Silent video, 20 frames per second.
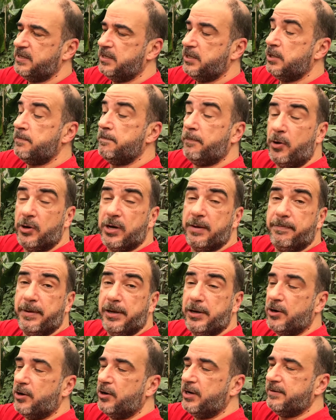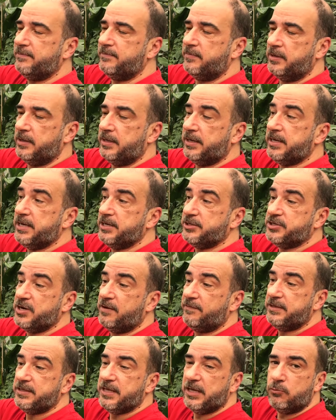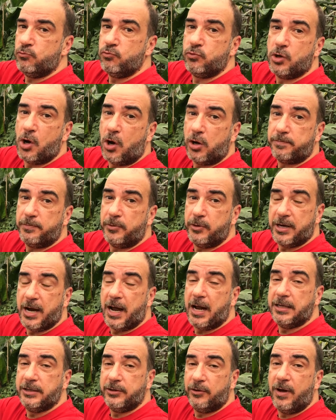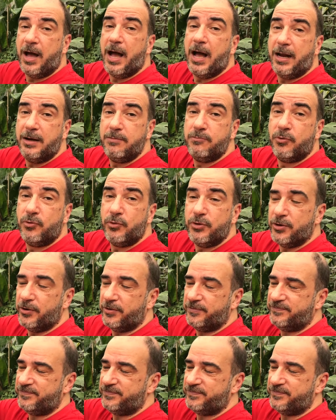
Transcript: In poche parole, riesce a vedere un corpo caldo al buio.